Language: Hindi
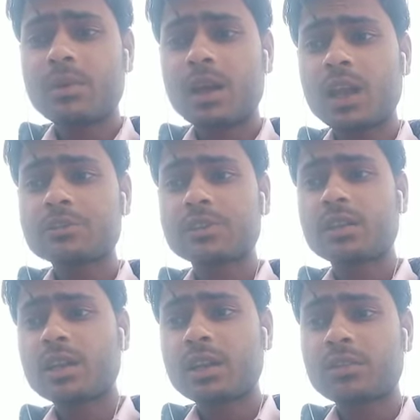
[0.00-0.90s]
महाराष्ट्र
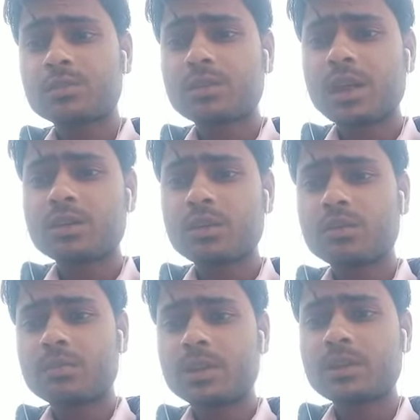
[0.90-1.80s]
कर्नाटक गुजरात और
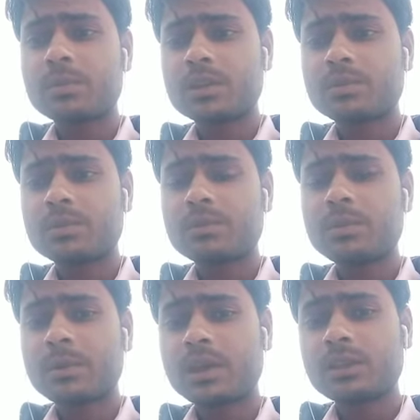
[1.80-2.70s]
मध्य प्रदेश में भी
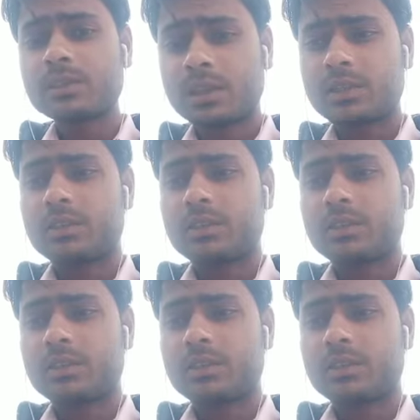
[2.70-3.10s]
पाई जाती है